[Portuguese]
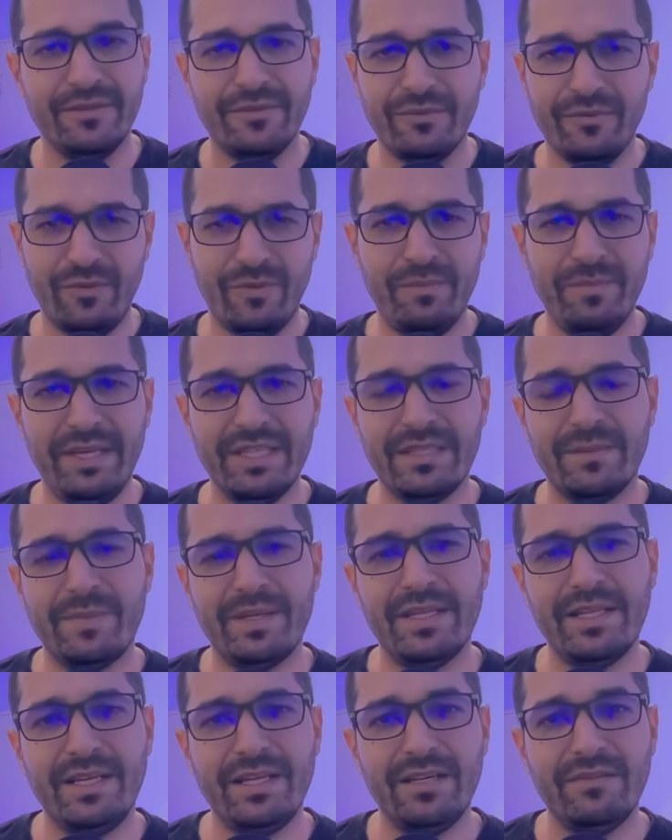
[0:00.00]
comenta para
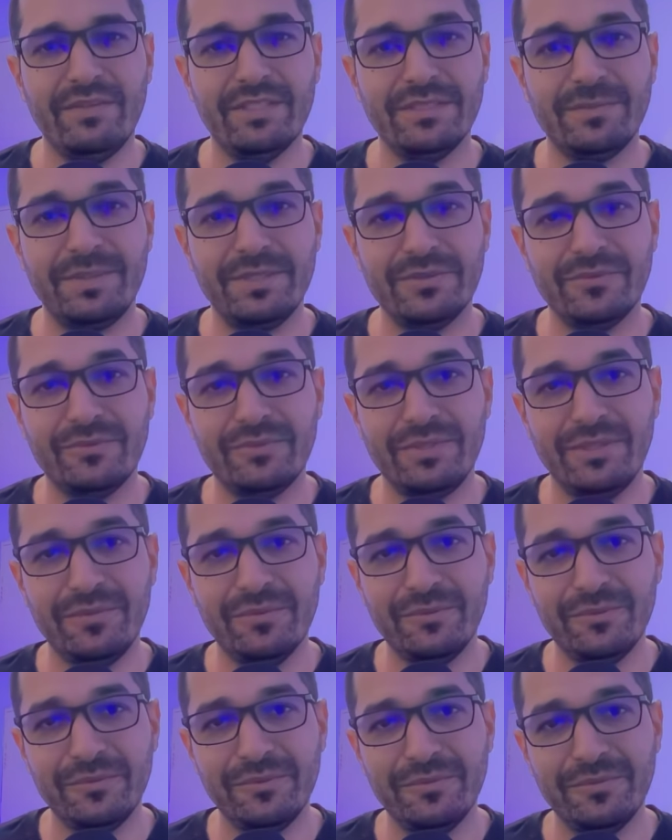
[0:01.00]
dar relevância para esse
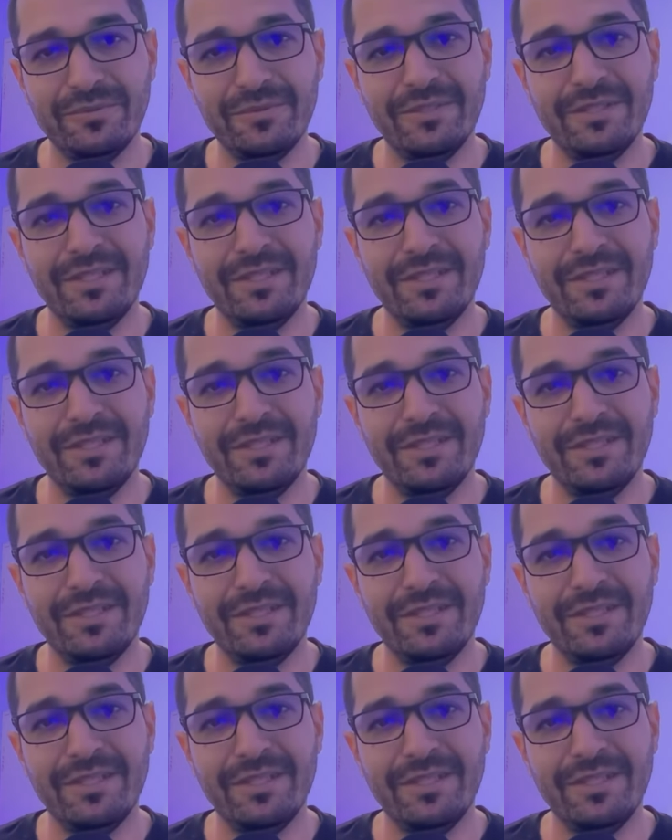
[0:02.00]
conteúdo,